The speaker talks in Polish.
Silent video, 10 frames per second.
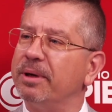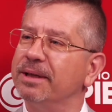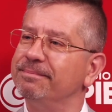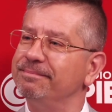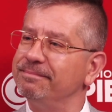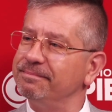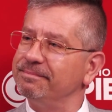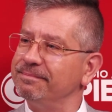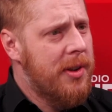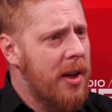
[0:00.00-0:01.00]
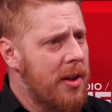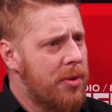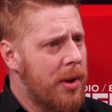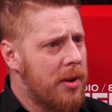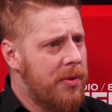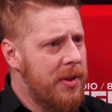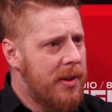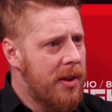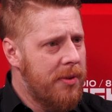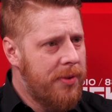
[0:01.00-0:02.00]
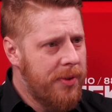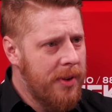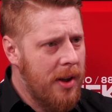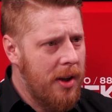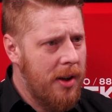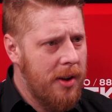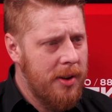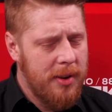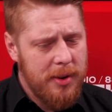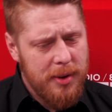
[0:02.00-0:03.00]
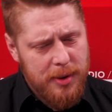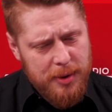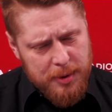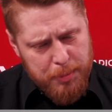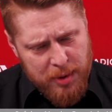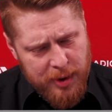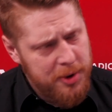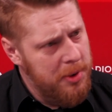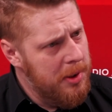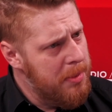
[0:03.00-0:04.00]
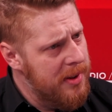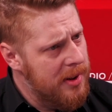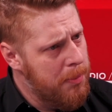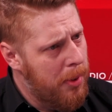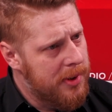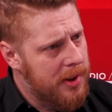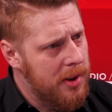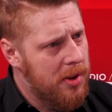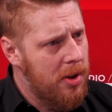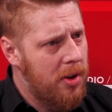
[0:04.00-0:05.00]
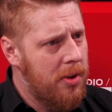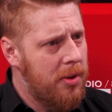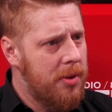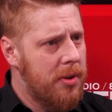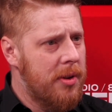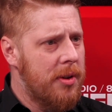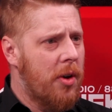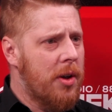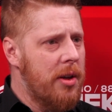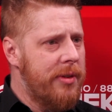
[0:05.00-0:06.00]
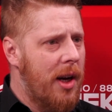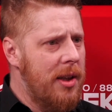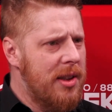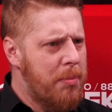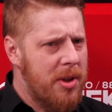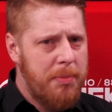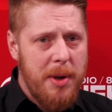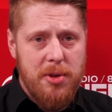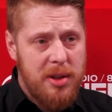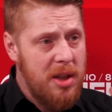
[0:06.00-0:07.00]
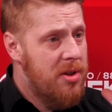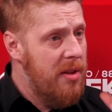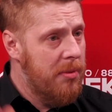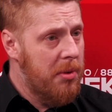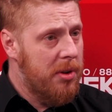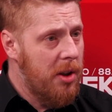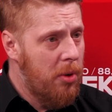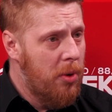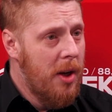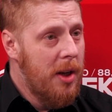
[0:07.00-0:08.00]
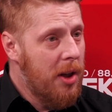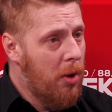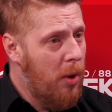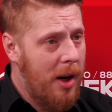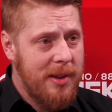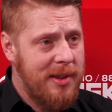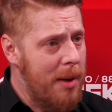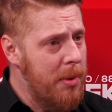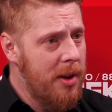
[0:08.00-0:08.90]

Grzegorz Pasiut z GKS-u Katowice na, y, prowadzi reprezentację Polski do y, hokejowej elity po raz pierwszy, też nie wiem od ilu, ilu lat. Same, od